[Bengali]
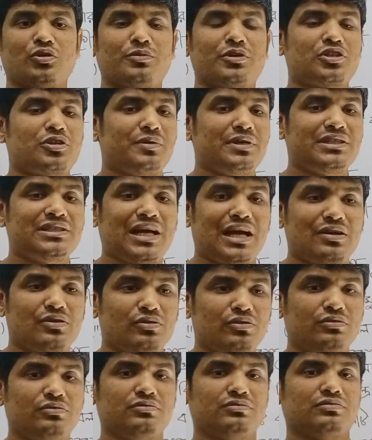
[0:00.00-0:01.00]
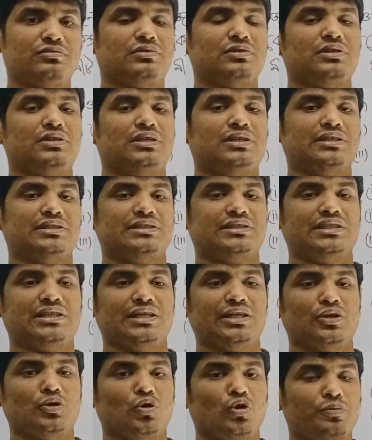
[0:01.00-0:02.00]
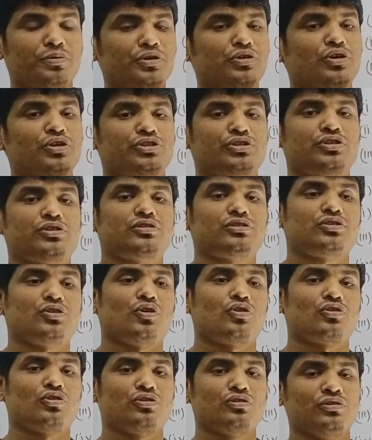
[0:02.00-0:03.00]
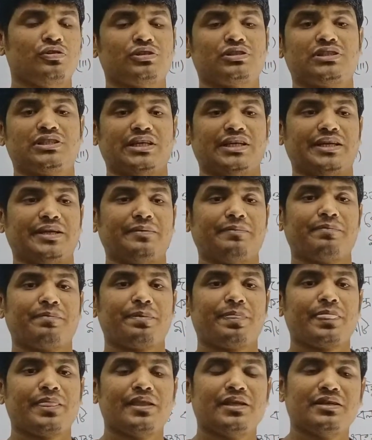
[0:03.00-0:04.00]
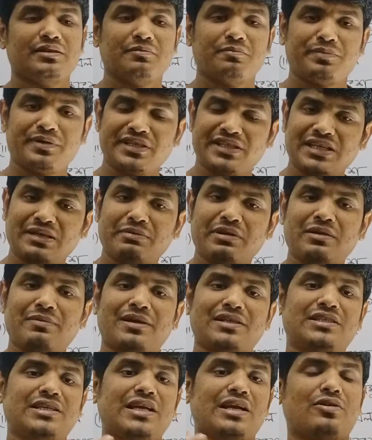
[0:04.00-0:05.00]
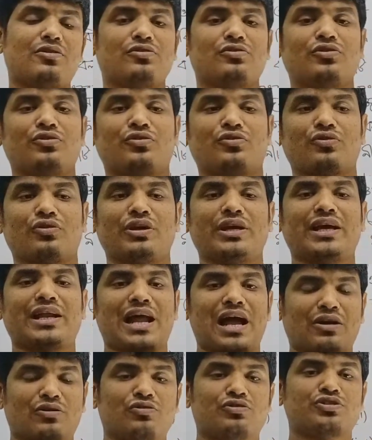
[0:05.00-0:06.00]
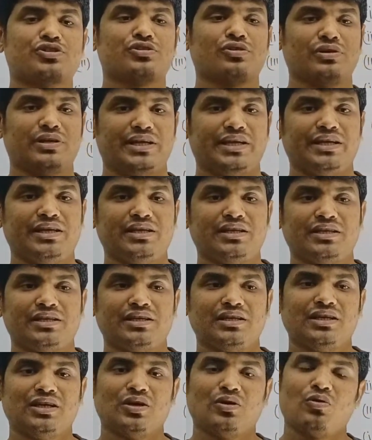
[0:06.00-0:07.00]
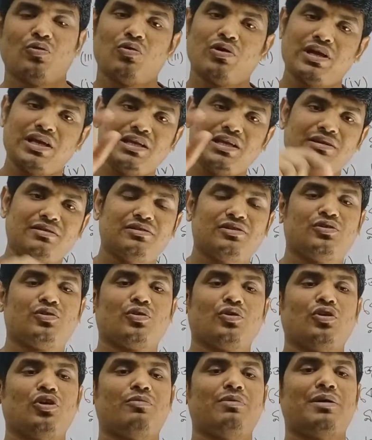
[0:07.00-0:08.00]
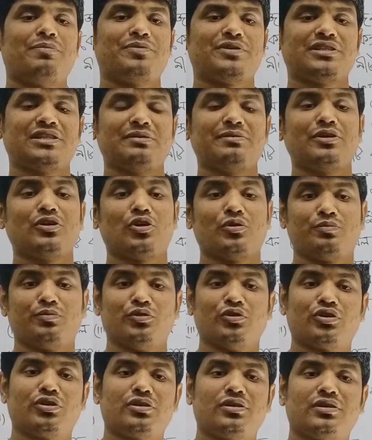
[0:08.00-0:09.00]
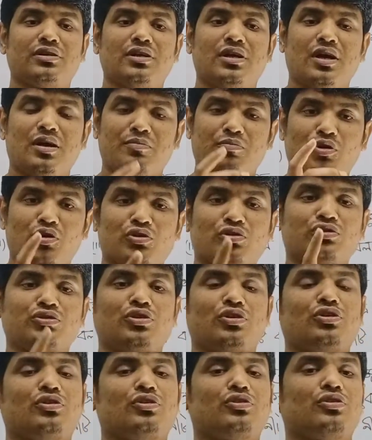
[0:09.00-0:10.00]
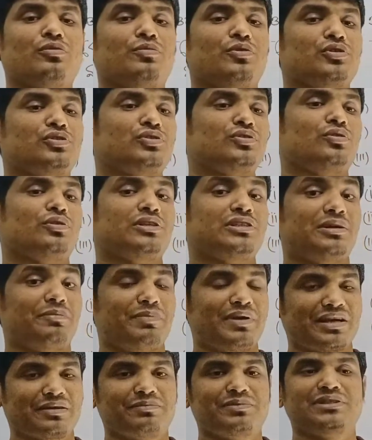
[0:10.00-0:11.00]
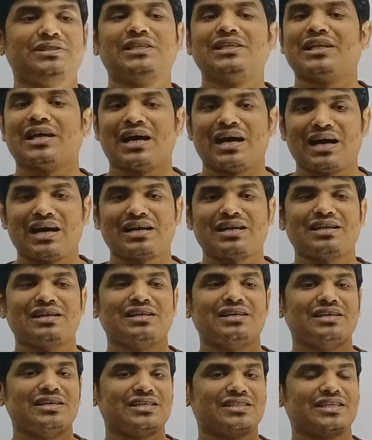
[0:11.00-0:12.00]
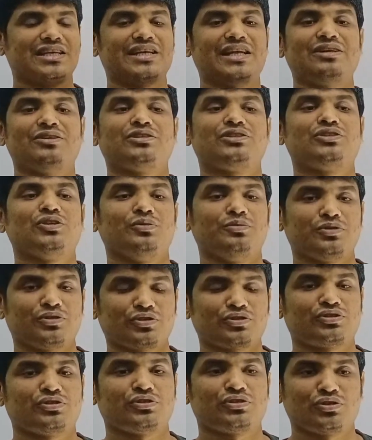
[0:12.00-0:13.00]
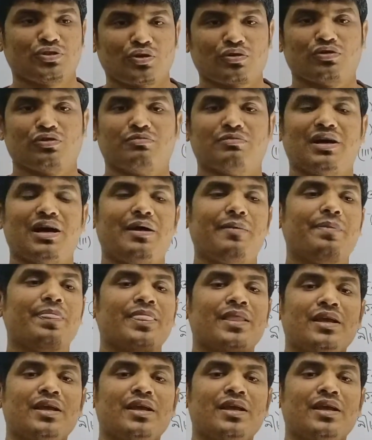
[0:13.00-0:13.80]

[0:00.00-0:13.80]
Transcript: তোমরা সবাই জানো যে অভিকর্ষ স্তরণ হচ্ছে পৃথিবী বা যে কোনো গ্রহের আকর্ষণে ওই গ্রহ বা পৃথিবীর ওপর পরন্ত কোনো বস্তুর যে বেগ বৃদ্ধির হার সেটাই হচ্ছে অভিকর্ষ স্তরণ বা